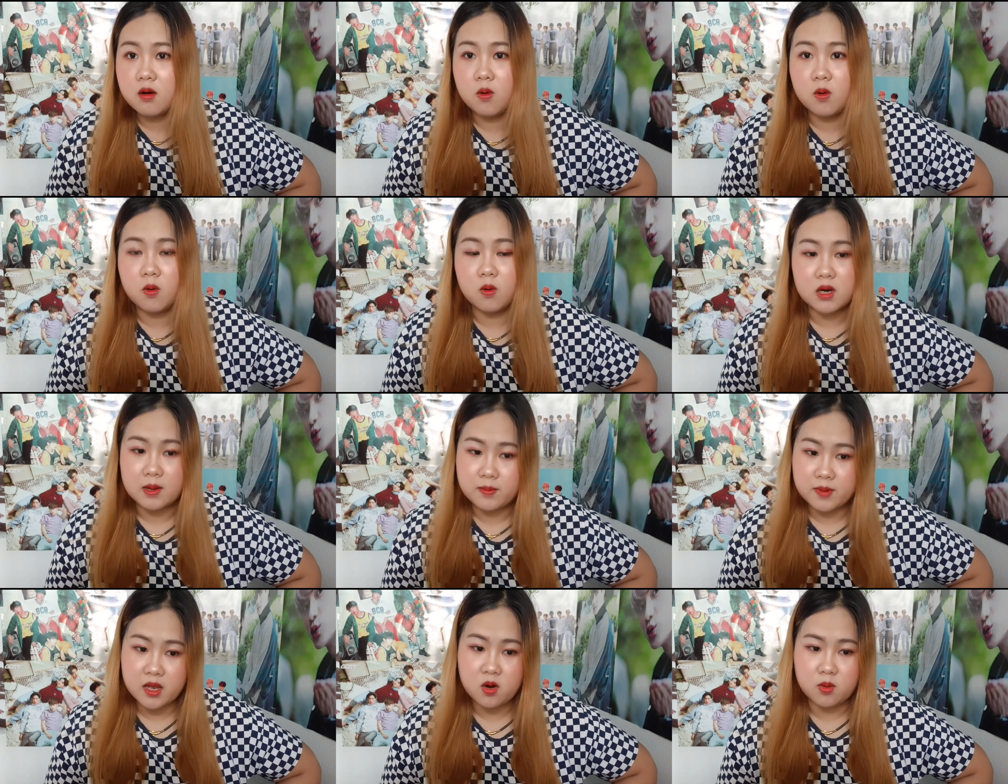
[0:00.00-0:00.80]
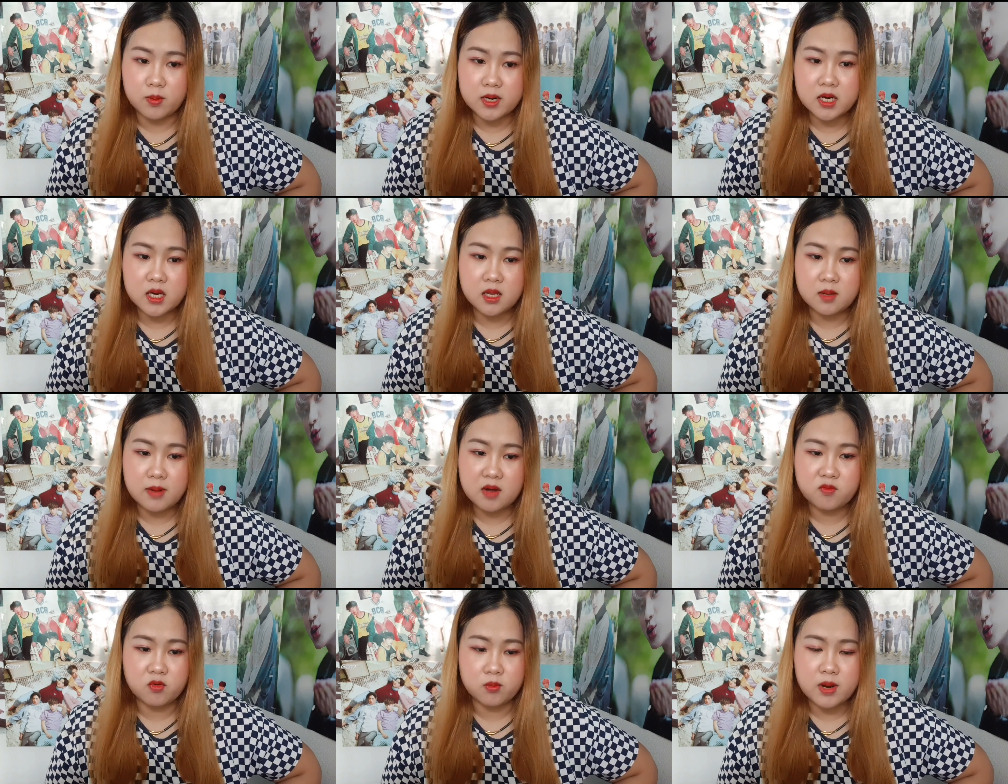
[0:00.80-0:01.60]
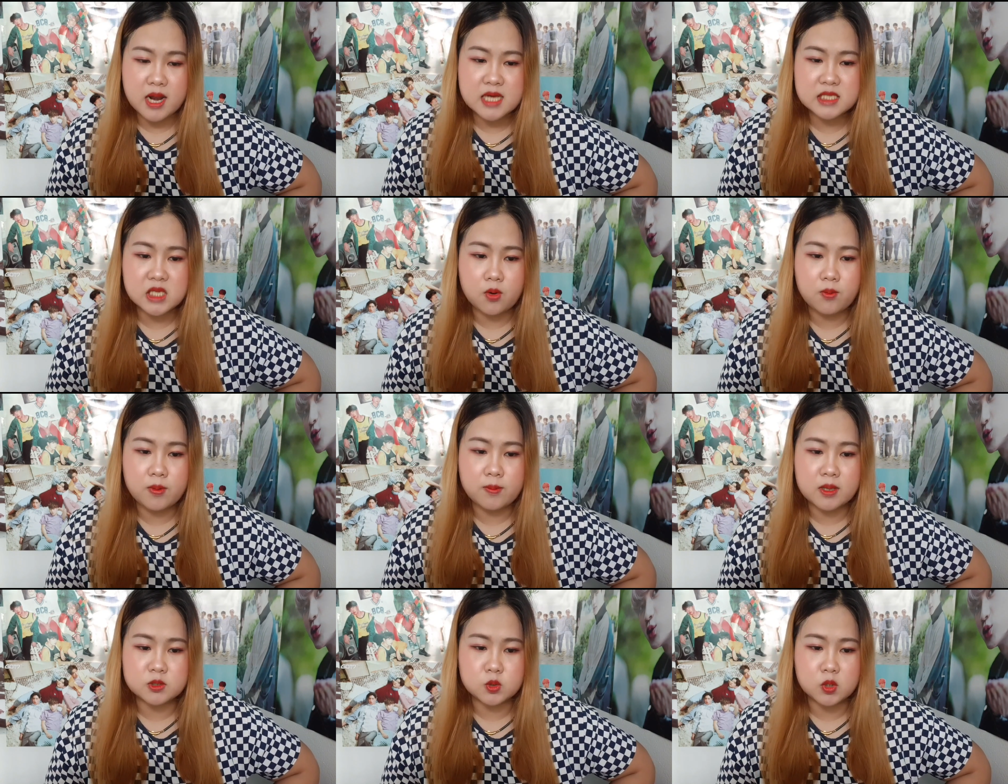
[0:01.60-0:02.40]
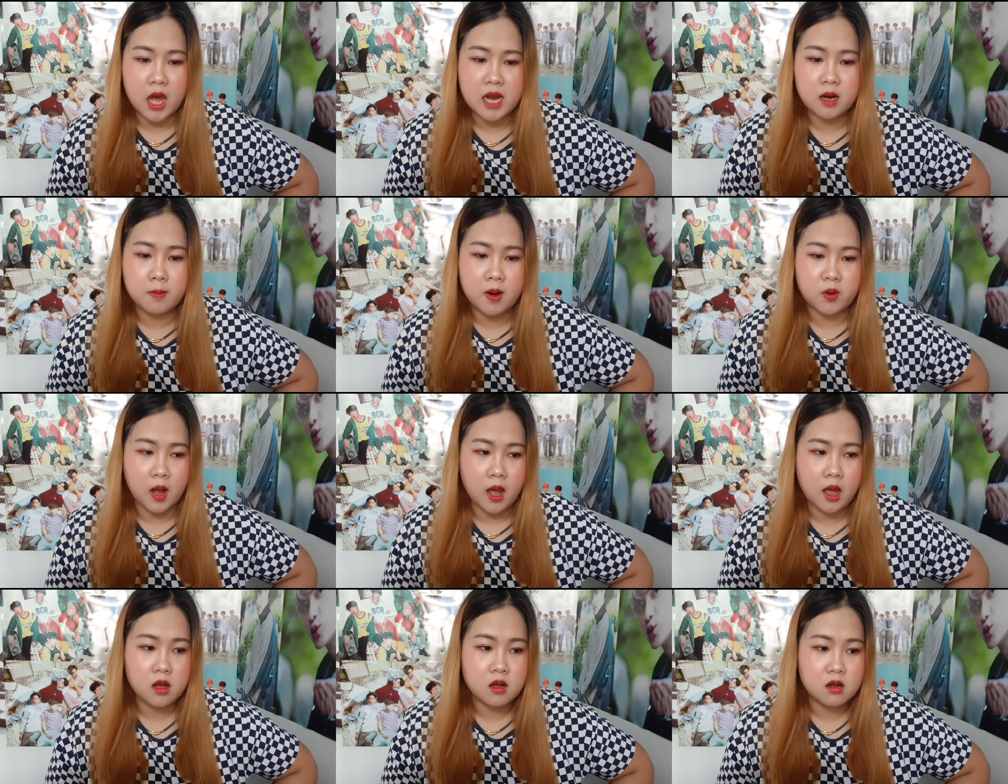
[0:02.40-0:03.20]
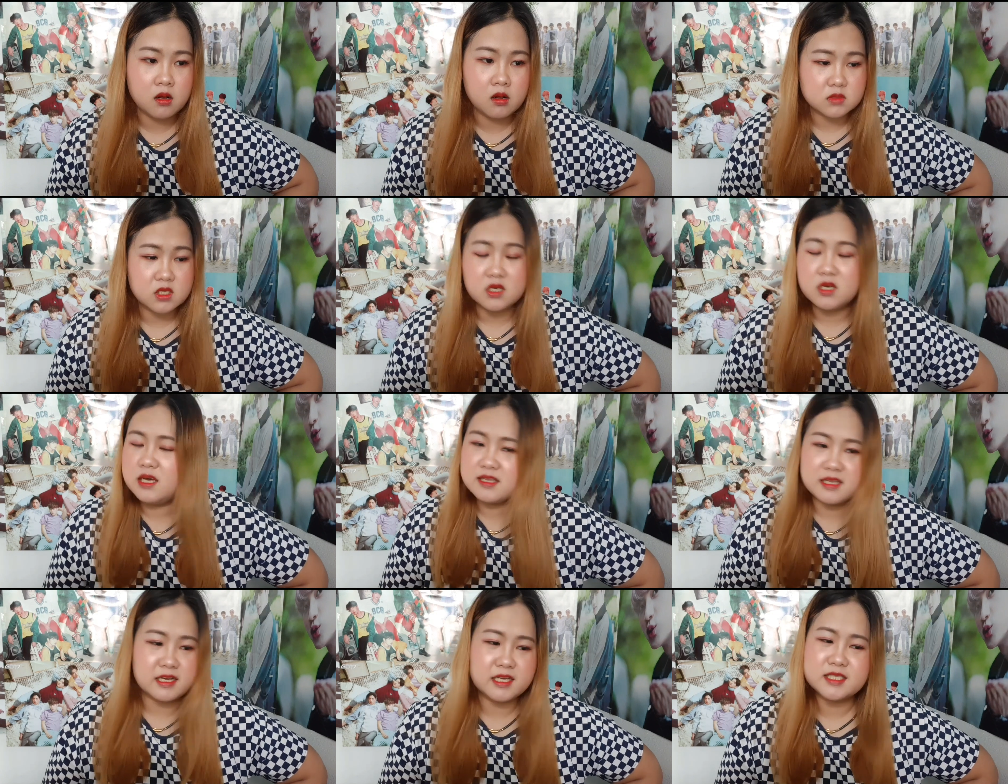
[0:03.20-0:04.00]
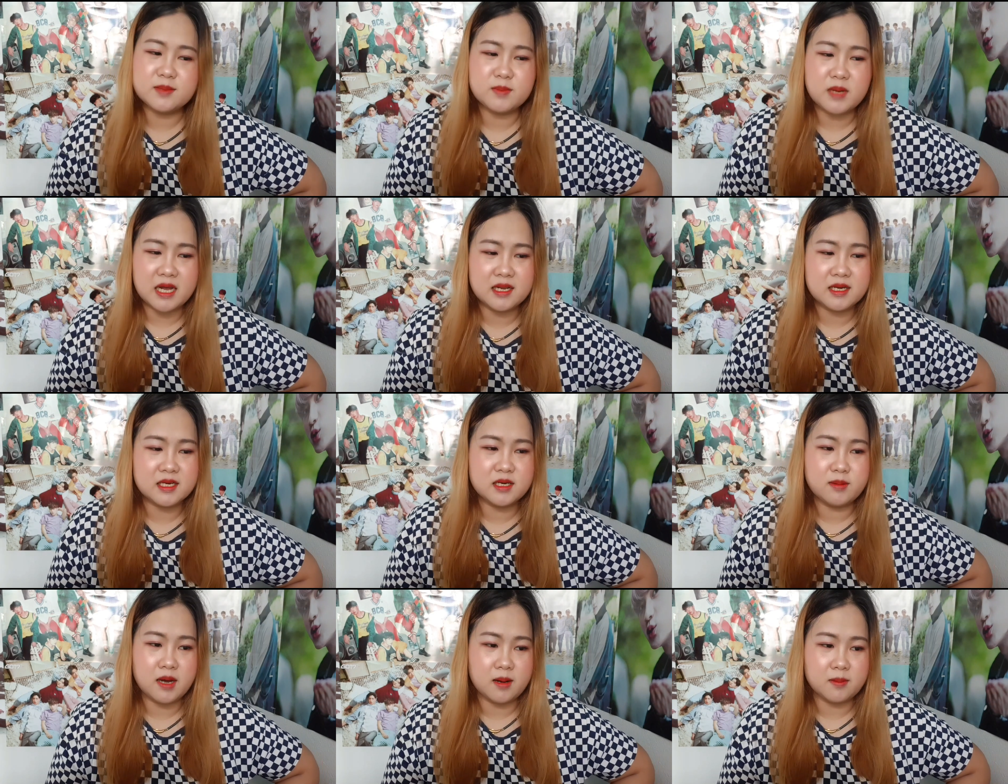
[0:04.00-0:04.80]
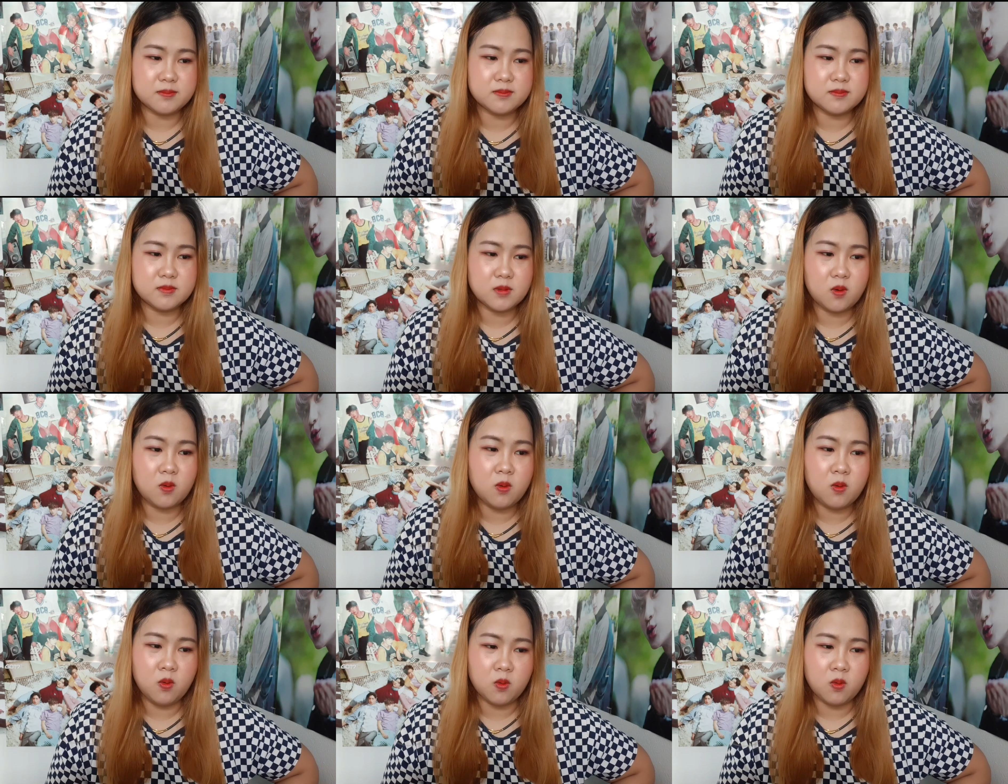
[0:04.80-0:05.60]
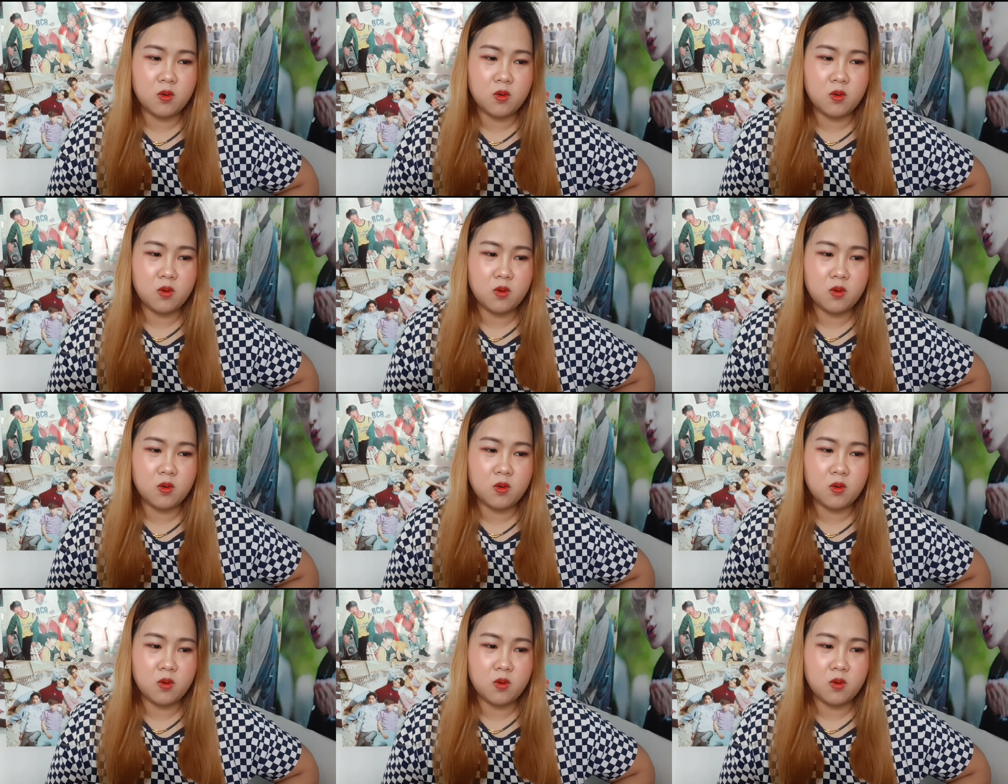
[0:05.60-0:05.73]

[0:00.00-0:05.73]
โอ้ทำเพลงออกมาได้ดีมากผลไม่แน่ใจว่าเป็นเพลงสุดท้ายหรือเปล่านะแต่ที่สำคัญเลยคือแบบโห